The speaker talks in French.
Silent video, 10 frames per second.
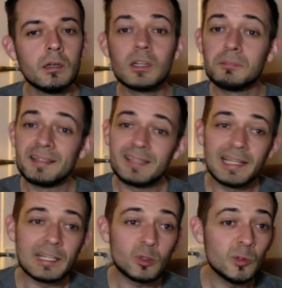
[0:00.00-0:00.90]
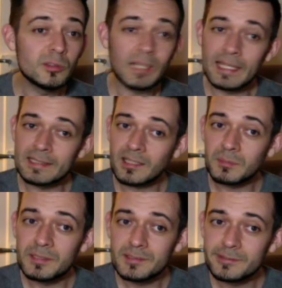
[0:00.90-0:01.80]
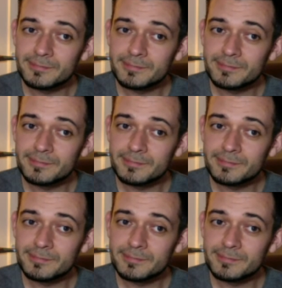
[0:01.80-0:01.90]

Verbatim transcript: ben, C'est les cultes extrémistes.